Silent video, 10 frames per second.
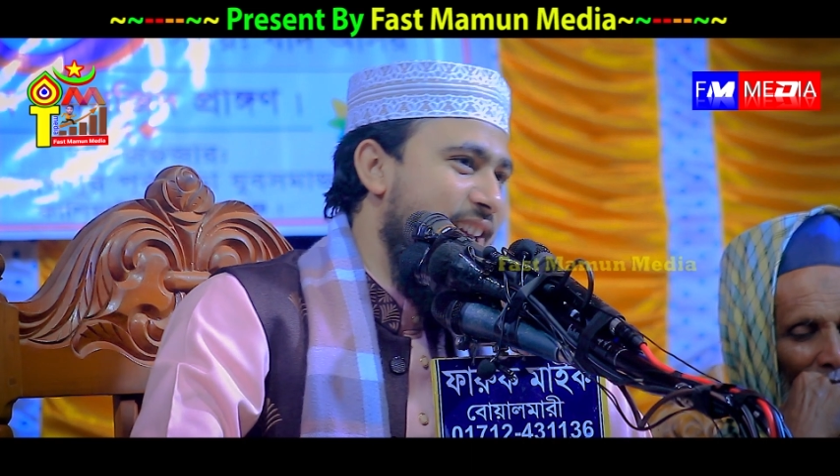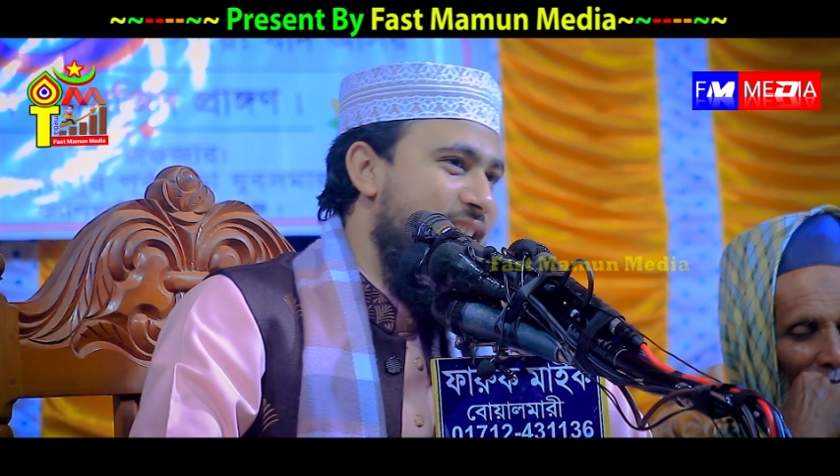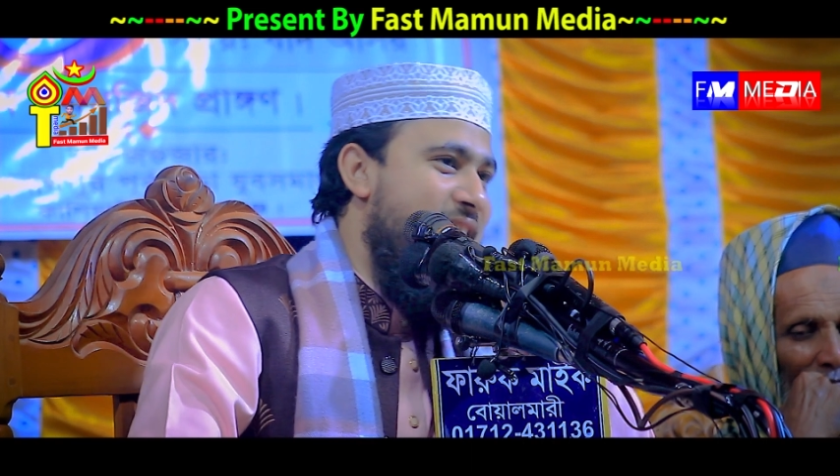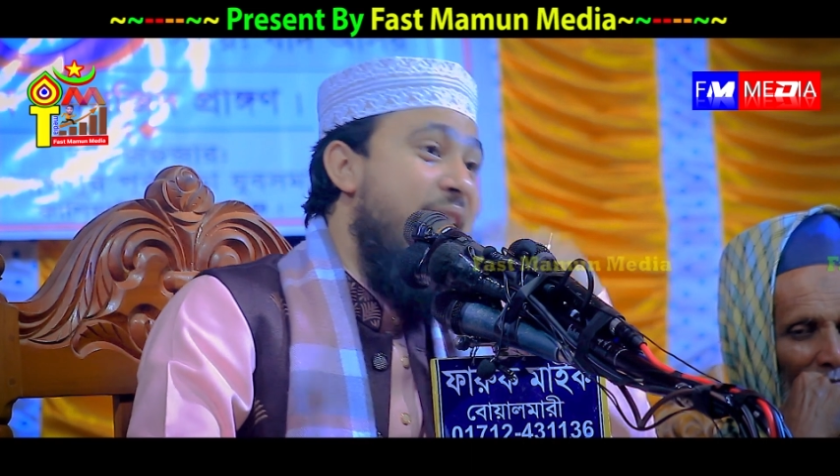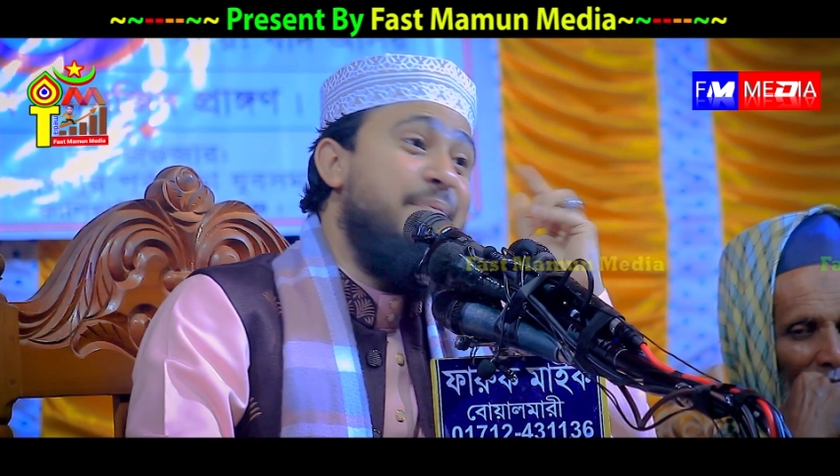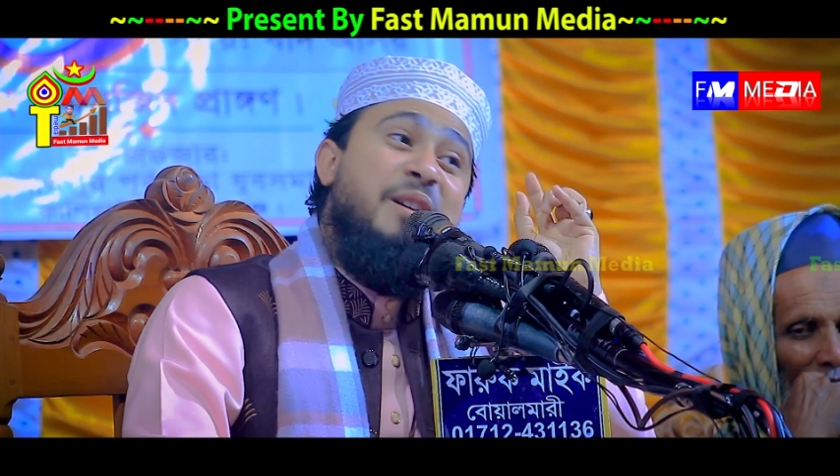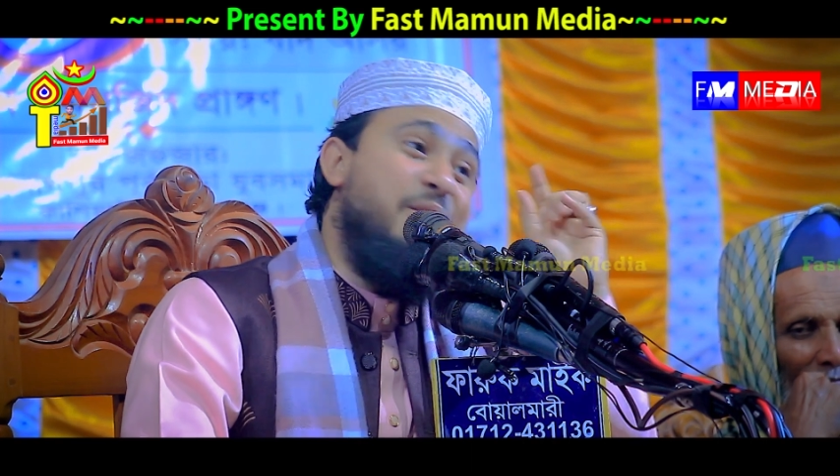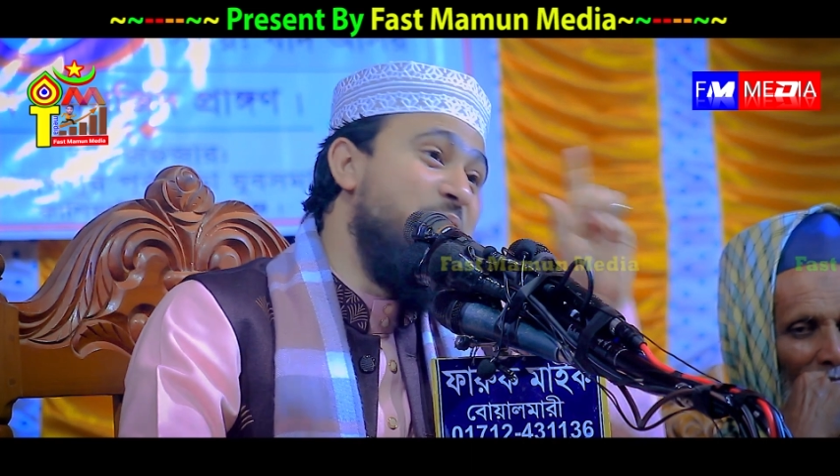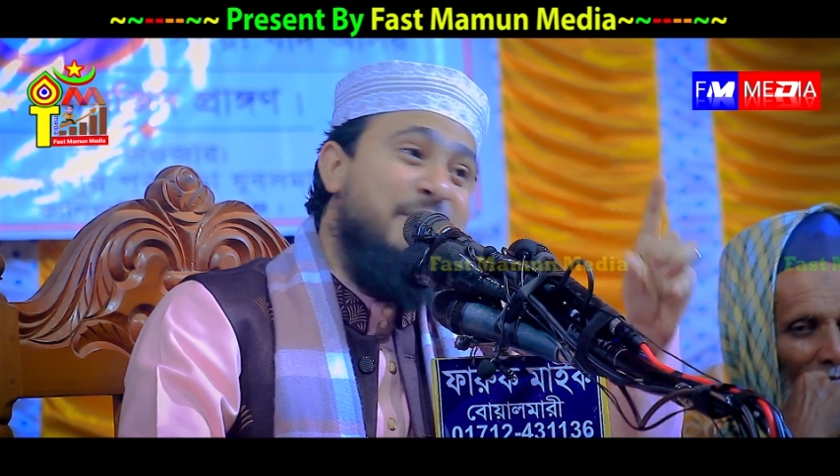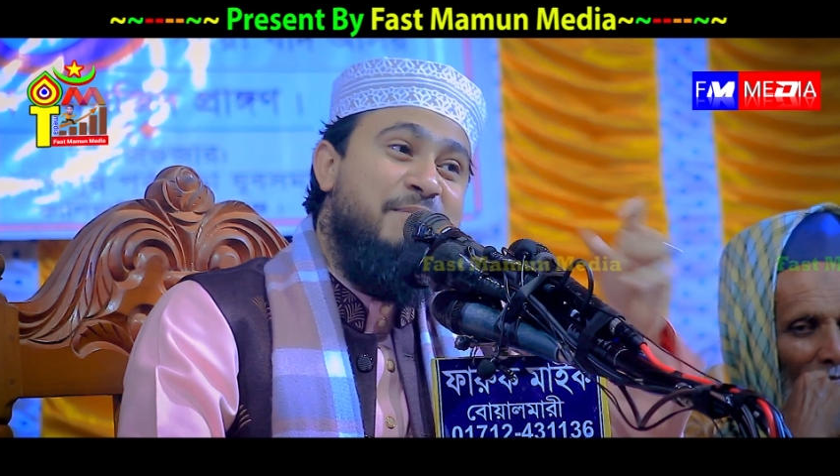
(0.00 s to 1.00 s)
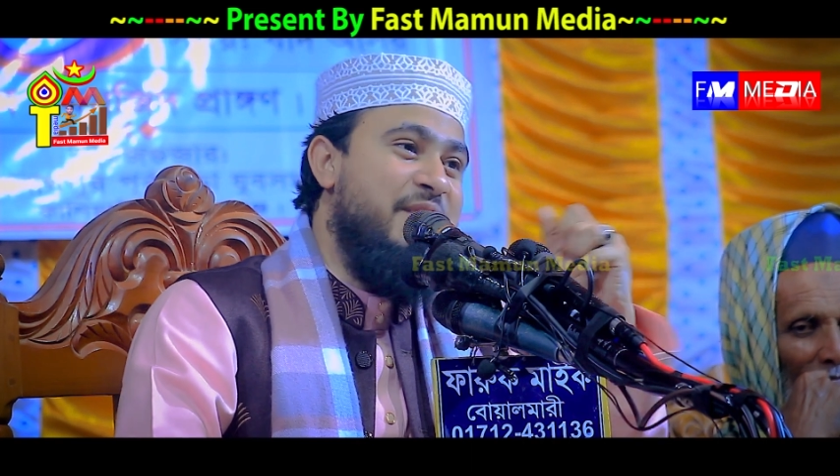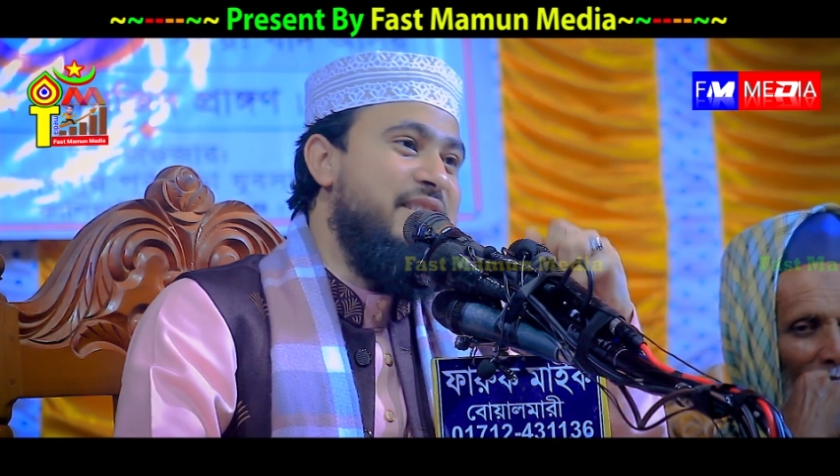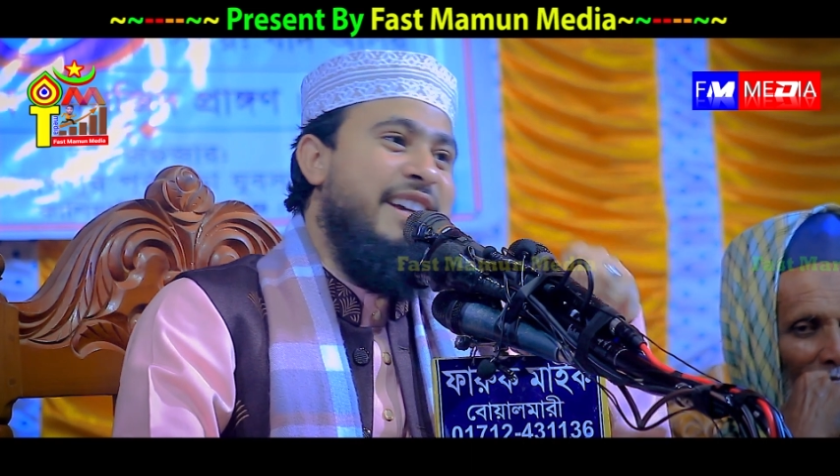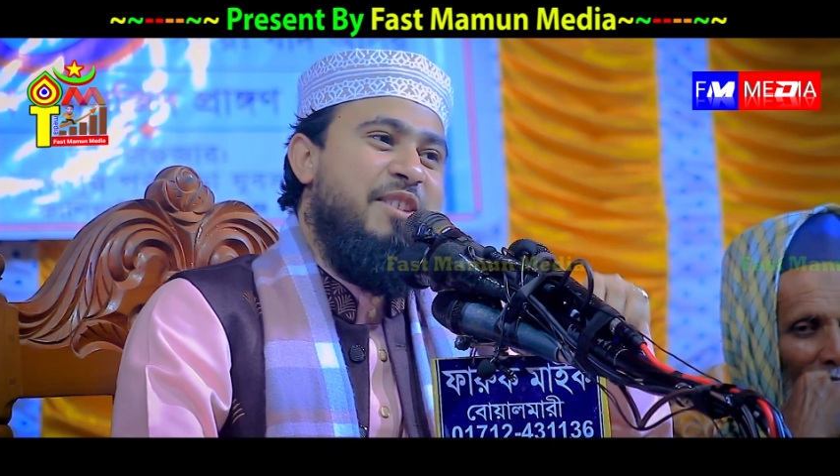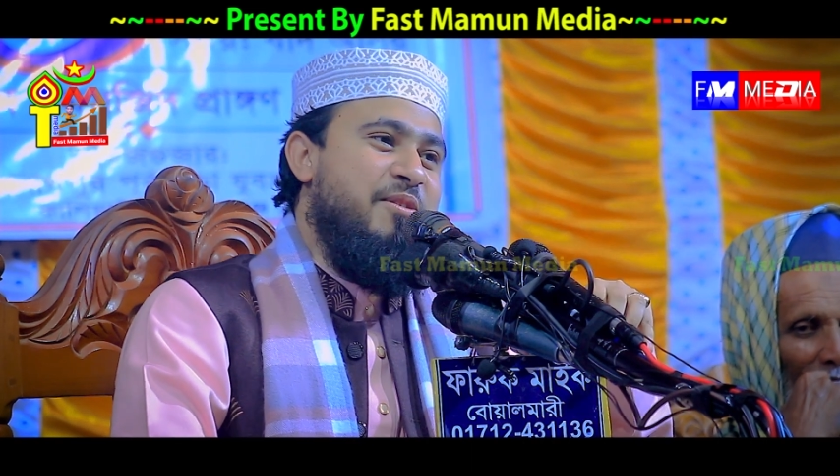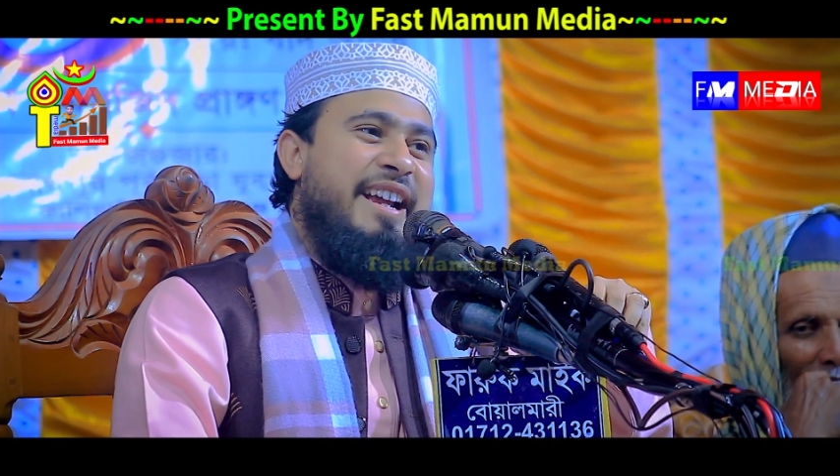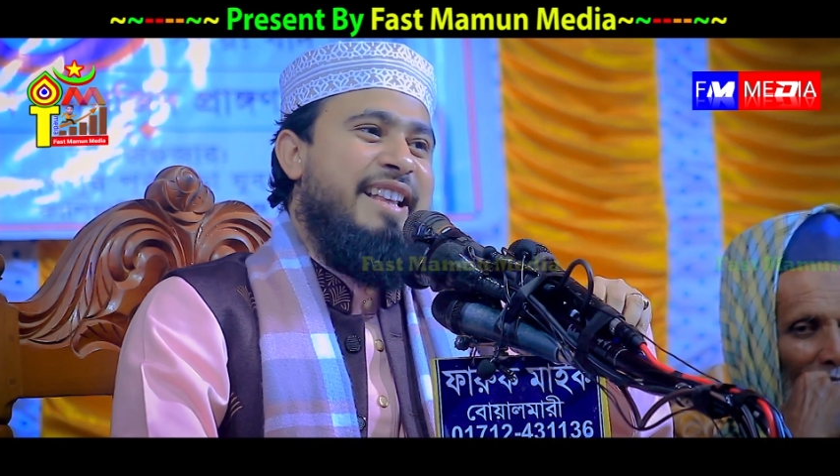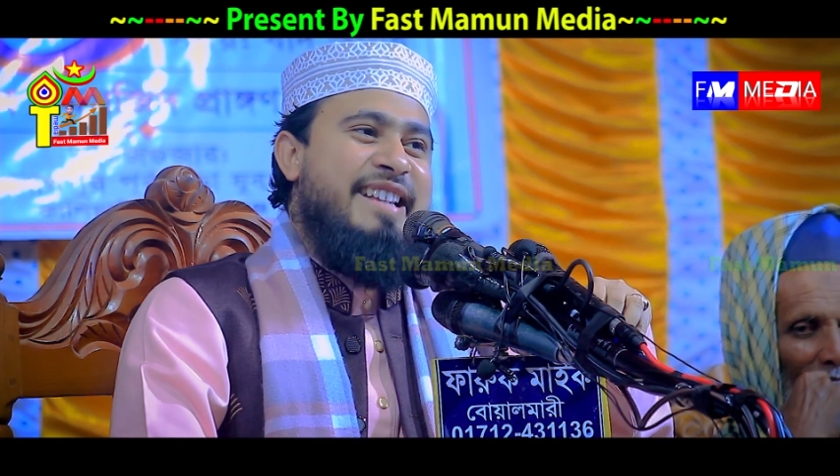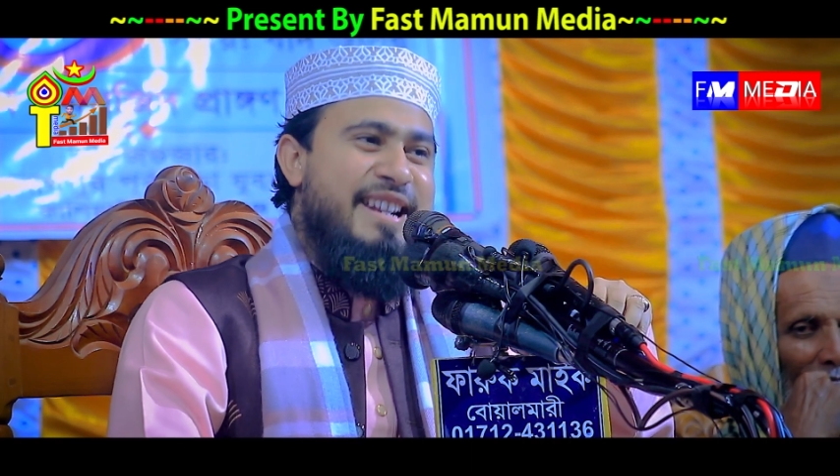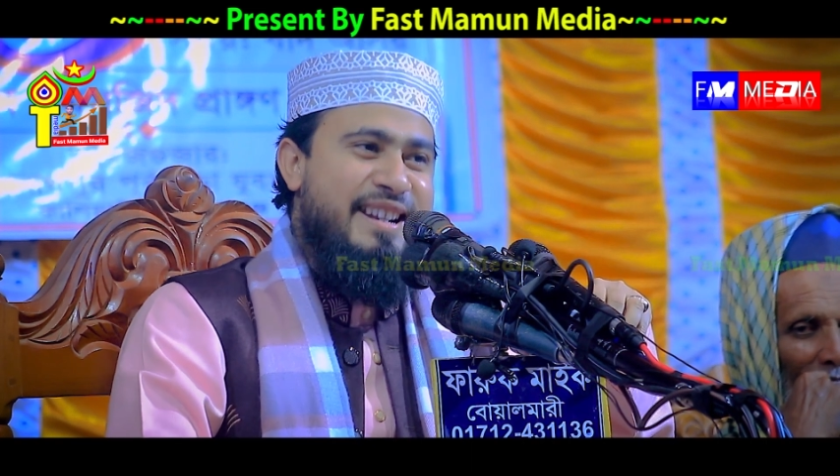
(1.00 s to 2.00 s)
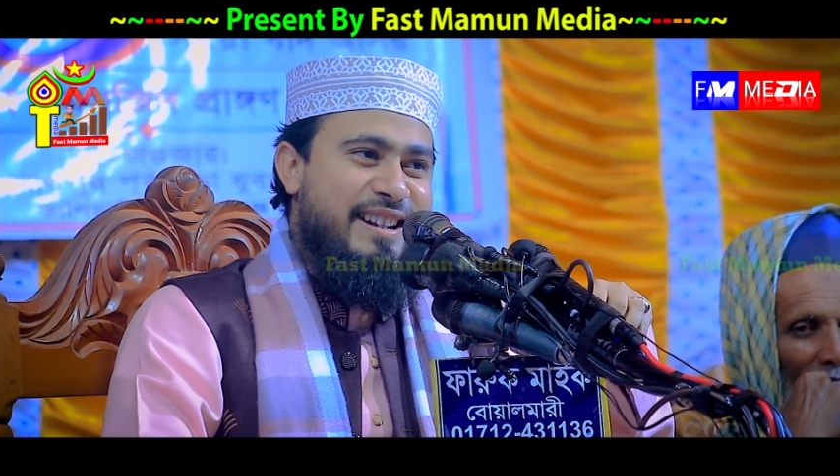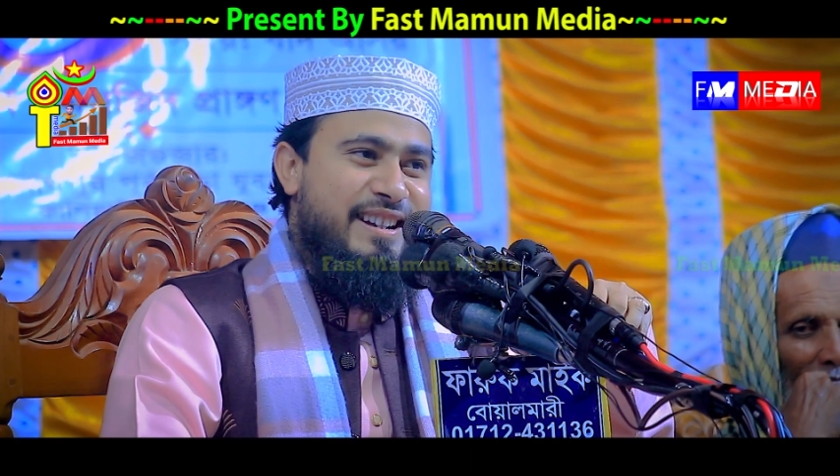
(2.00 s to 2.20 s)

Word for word: করেন আপনি কোন পর্যায়ে চলে গেছেন